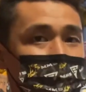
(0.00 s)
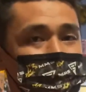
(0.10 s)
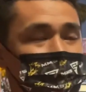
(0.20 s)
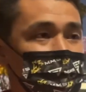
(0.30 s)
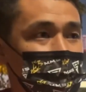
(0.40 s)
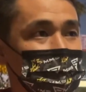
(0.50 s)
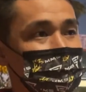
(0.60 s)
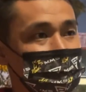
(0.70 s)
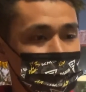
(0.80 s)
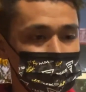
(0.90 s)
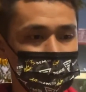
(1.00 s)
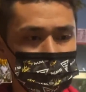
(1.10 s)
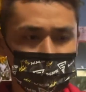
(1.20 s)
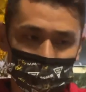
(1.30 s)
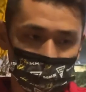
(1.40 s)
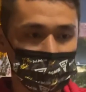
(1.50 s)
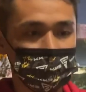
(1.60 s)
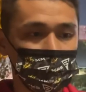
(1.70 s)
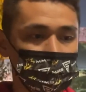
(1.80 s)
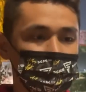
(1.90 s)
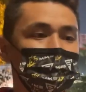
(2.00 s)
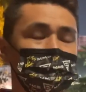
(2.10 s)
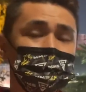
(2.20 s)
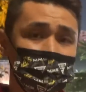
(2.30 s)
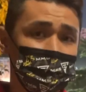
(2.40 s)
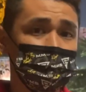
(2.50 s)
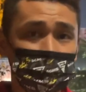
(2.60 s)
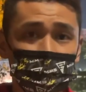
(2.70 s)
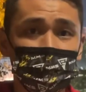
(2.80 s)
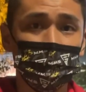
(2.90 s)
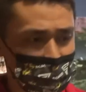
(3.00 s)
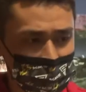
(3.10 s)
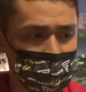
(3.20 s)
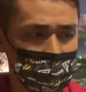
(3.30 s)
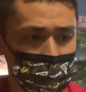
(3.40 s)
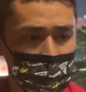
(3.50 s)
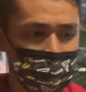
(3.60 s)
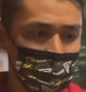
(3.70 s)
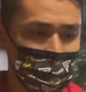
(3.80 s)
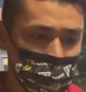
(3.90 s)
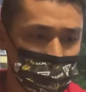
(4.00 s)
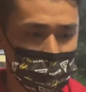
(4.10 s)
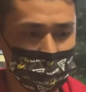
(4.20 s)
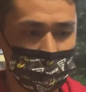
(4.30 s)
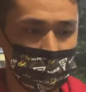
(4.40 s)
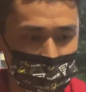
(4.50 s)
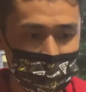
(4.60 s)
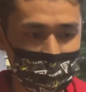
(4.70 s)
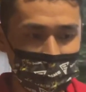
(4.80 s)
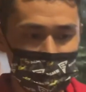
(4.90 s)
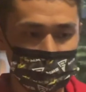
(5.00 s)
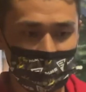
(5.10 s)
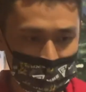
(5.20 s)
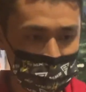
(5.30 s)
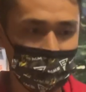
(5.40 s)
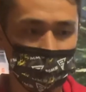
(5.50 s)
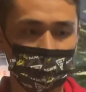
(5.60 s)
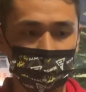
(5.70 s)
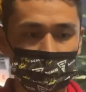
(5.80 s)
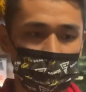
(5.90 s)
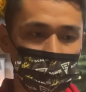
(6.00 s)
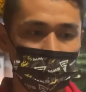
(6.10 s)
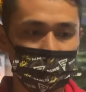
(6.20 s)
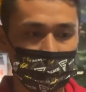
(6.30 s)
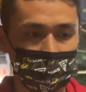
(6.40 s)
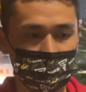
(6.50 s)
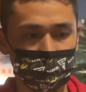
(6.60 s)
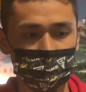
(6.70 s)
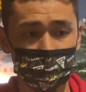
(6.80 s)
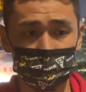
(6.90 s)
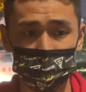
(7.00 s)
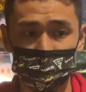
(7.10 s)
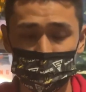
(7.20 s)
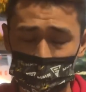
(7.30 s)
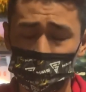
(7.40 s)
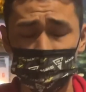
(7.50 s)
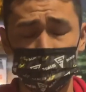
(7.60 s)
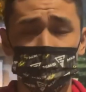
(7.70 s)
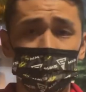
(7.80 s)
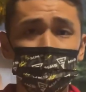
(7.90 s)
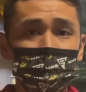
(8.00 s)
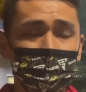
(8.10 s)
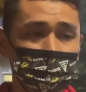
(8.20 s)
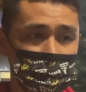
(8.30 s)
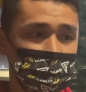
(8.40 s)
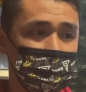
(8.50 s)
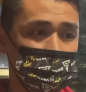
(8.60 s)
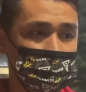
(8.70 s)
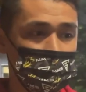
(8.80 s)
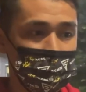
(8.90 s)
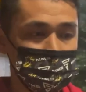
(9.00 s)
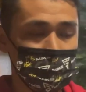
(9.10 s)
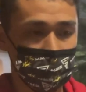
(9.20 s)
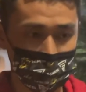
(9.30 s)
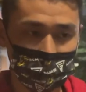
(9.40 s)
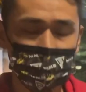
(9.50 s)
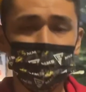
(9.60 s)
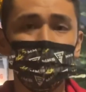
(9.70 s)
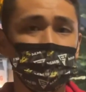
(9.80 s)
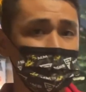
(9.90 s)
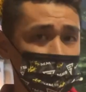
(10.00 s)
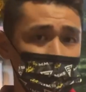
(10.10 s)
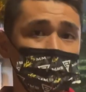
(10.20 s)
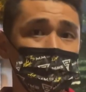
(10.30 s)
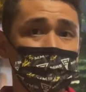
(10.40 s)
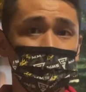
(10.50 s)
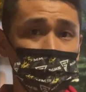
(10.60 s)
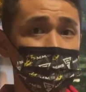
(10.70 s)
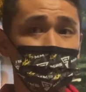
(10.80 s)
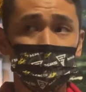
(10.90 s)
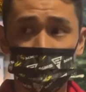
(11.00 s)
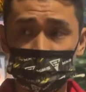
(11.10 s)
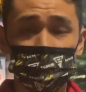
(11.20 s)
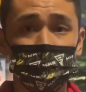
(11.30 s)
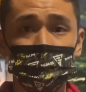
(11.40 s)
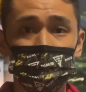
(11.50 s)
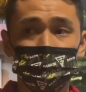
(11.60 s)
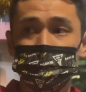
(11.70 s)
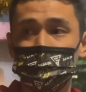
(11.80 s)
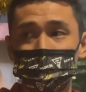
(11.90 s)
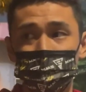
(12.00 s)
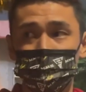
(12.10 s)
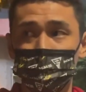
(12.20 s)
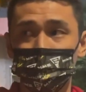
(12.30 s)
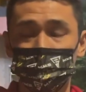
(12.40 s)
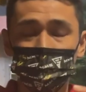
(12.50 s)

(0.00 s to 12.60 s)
看比赛，那刚好看到这些东西，那跟大家分享。热天导演为什么会在两颗好球之后，他们会选择配变化球？其实我相信他们也一定有做一定的情收，或他们对。